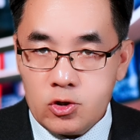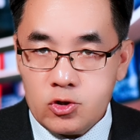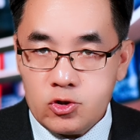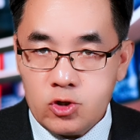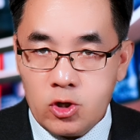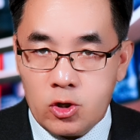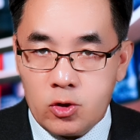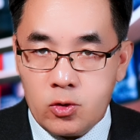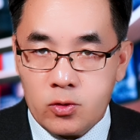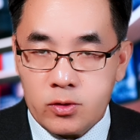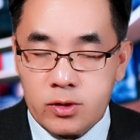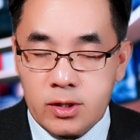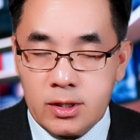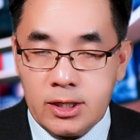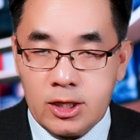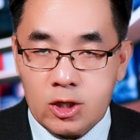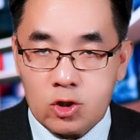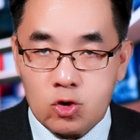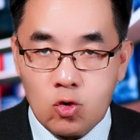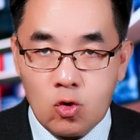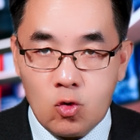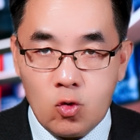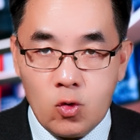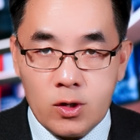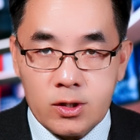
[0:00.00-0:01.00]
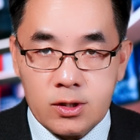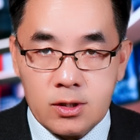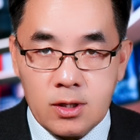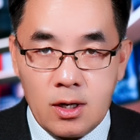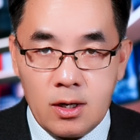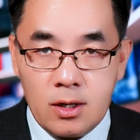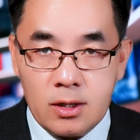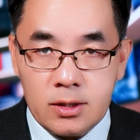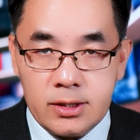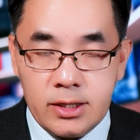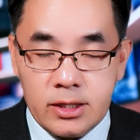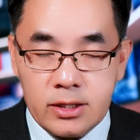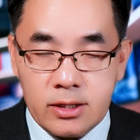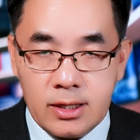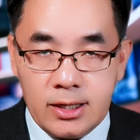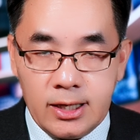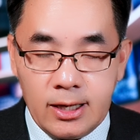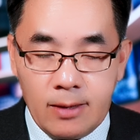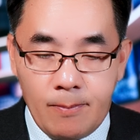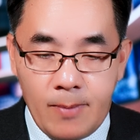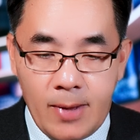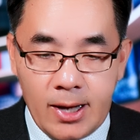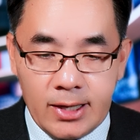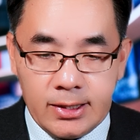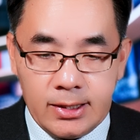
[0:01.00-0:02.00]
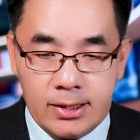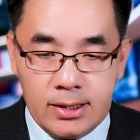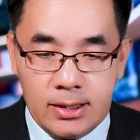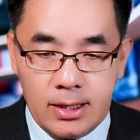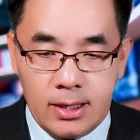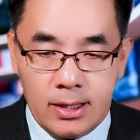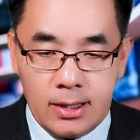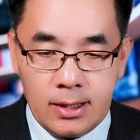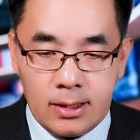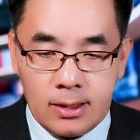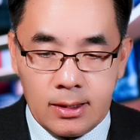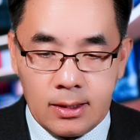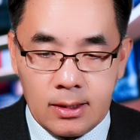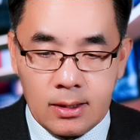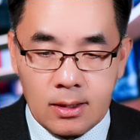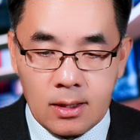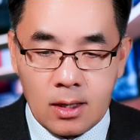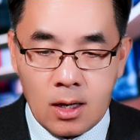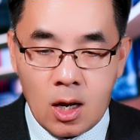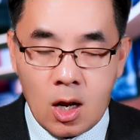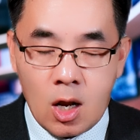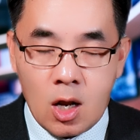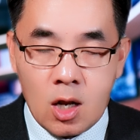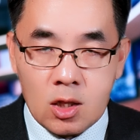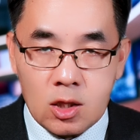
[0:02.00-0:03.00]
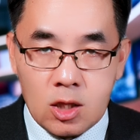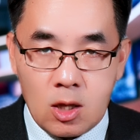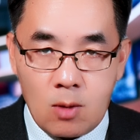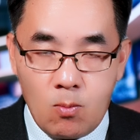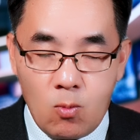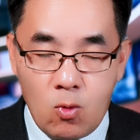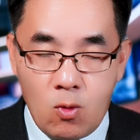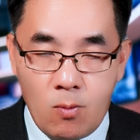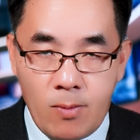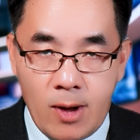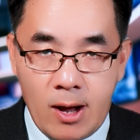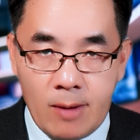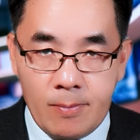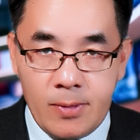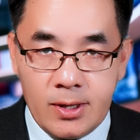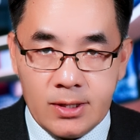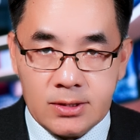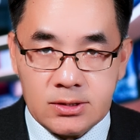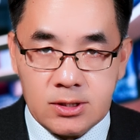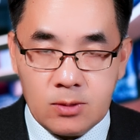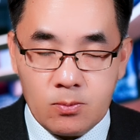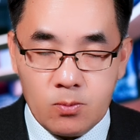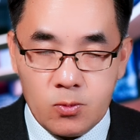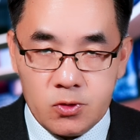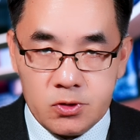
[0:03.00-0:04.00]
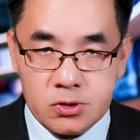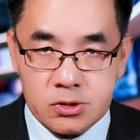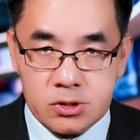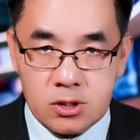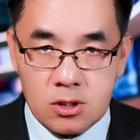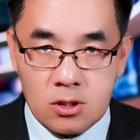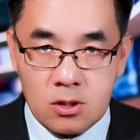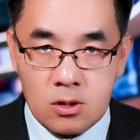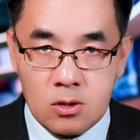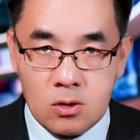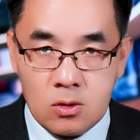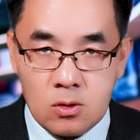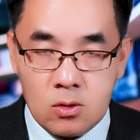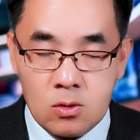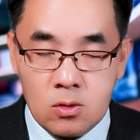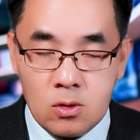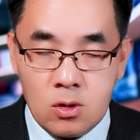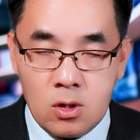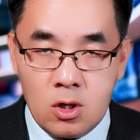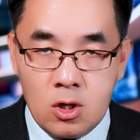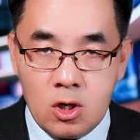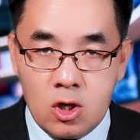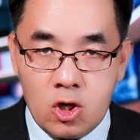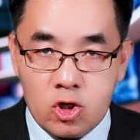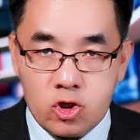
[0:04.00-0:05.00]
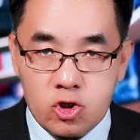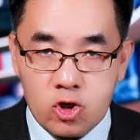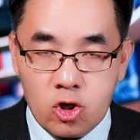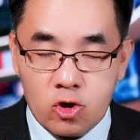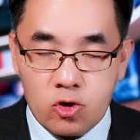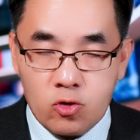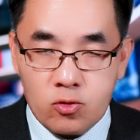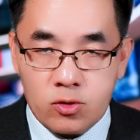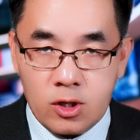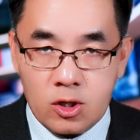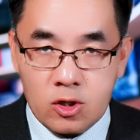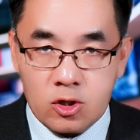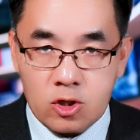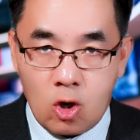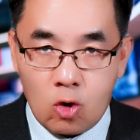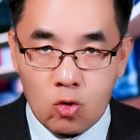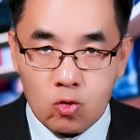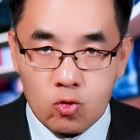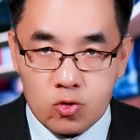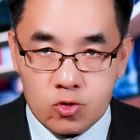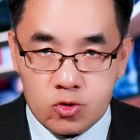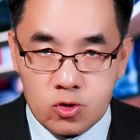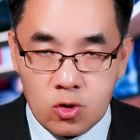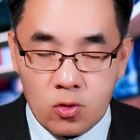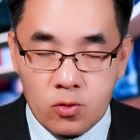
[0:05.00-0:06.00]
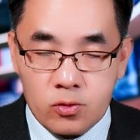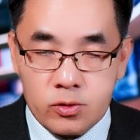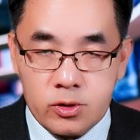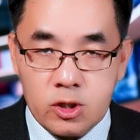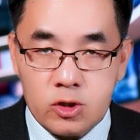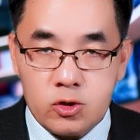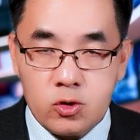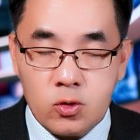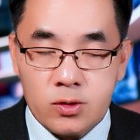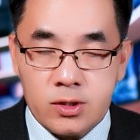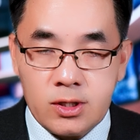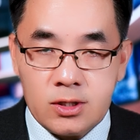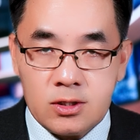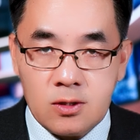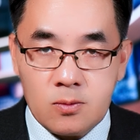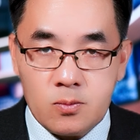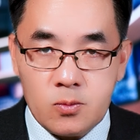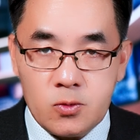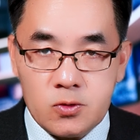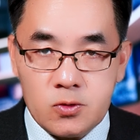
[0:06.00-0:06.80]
trò đôi chân này tổ lúa tờ thế chân này patin này, tàu mua ba bê sang Brazil nhớ trốn đến tàu luôn trong nhớ trốn tới trong